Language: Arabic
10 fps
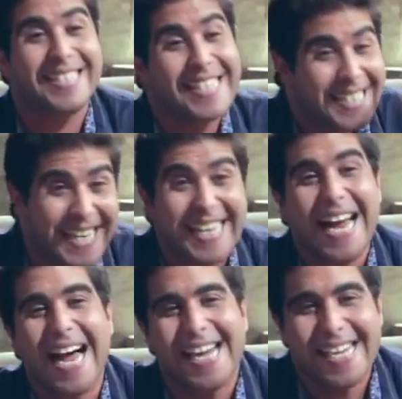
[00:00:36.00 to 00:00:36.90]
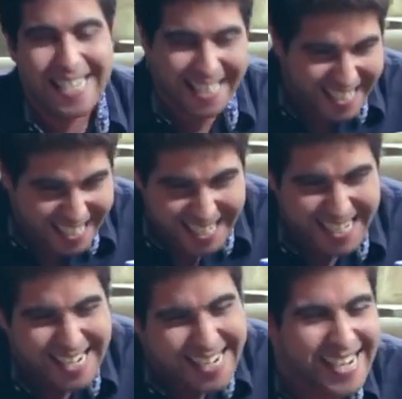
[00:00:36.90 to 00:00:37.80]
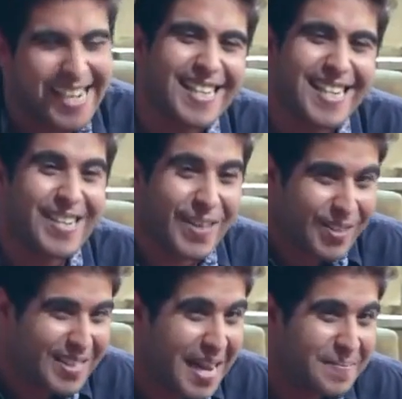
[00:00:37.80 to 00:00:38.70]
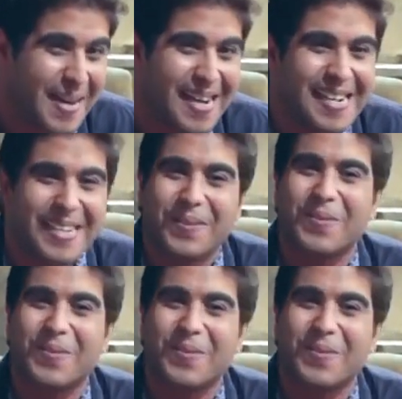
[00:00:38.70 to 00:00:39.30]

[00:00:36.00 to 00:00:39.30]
تصدق اني كنت هبقى